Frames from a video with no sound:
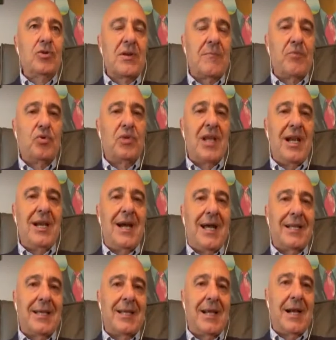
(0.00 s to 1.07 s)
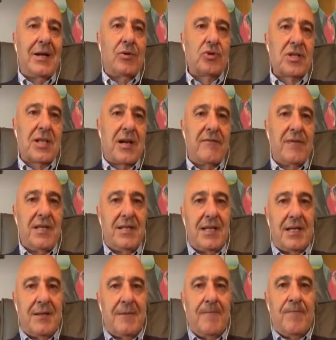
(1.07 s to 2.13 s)
alle cose più delicate della nostra
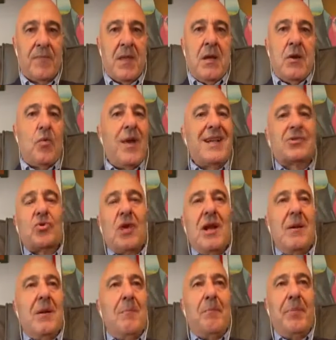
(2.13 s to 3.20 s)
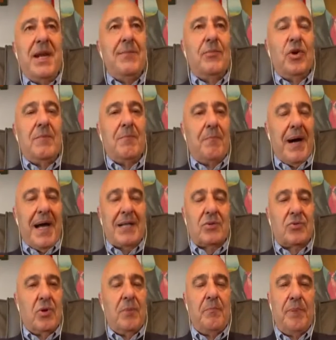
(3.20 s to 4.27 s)
vita. Questo è il primo
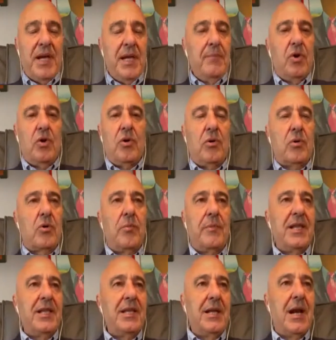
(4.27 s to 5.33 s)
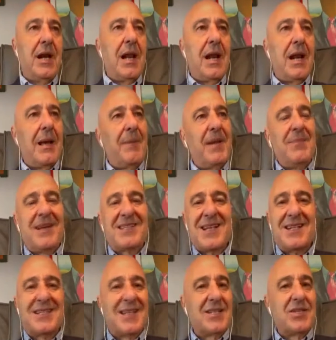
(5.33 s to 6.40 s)
impatto, il primo, dire, la, la, prima
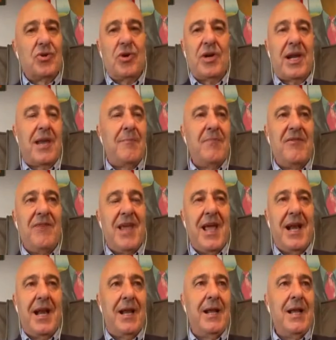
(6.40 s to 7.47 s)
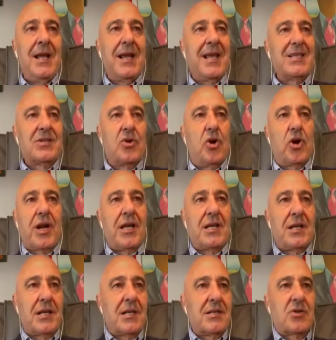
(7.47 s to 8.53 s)
sensazione che mi viene, che
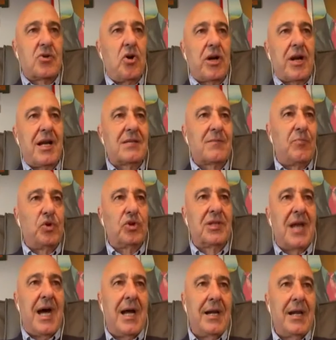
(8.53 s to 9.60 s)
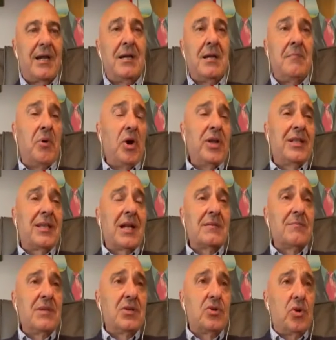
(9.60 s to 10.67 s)
sgorga, che sgorga spontanea. Poi in
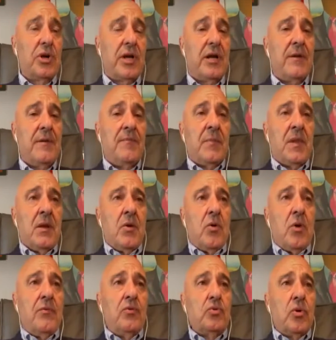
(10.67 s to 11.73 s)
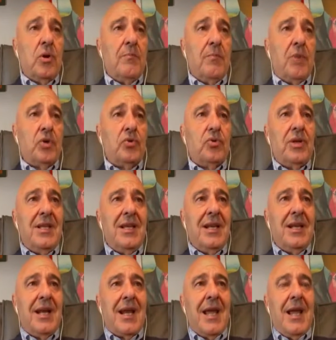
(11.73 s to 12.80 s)
trasmissione ho avuto il modo di
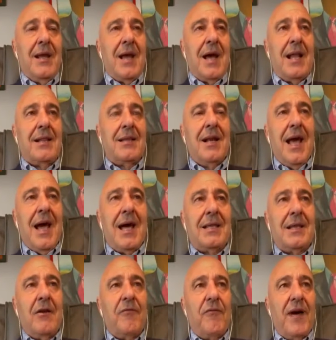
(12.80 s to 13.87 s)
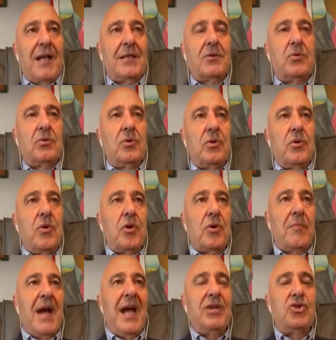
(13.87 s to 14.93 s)
dire che al di là del fatto
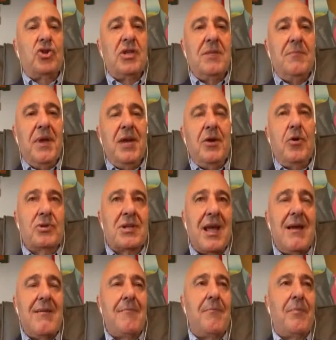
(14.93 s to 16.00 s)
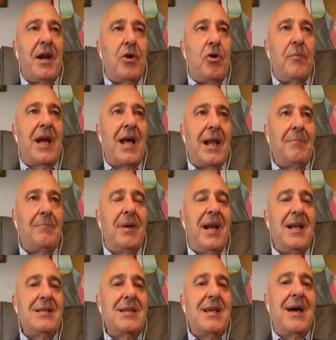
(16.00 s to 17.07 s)
ormai ci dipingono sempre come
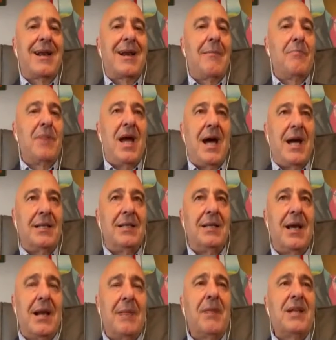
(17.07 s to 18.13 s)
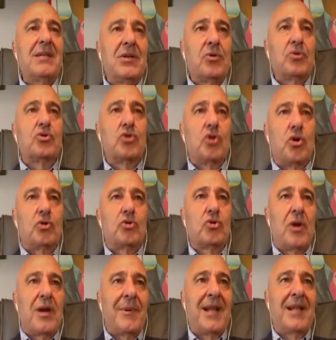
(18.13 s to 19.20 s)
calabresi arrabbiati, i calabresi non sono
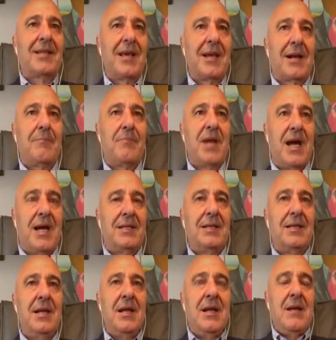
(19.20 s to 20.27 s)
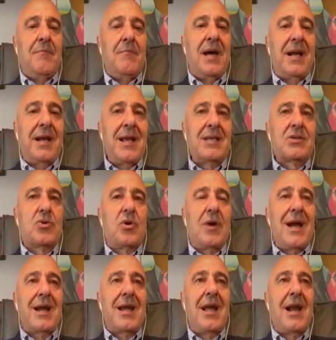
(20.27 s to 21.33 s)
solamente arrabbiati, ma
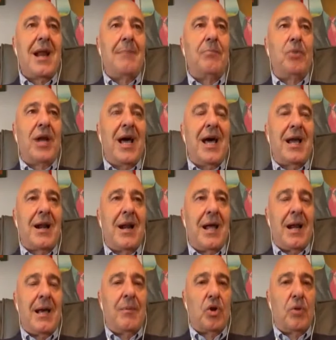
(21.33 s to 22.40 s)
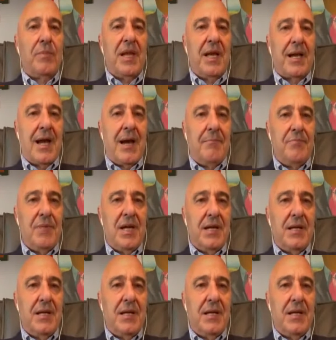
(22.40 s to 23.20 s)
riescono anche a elaborarla la propria rabbia.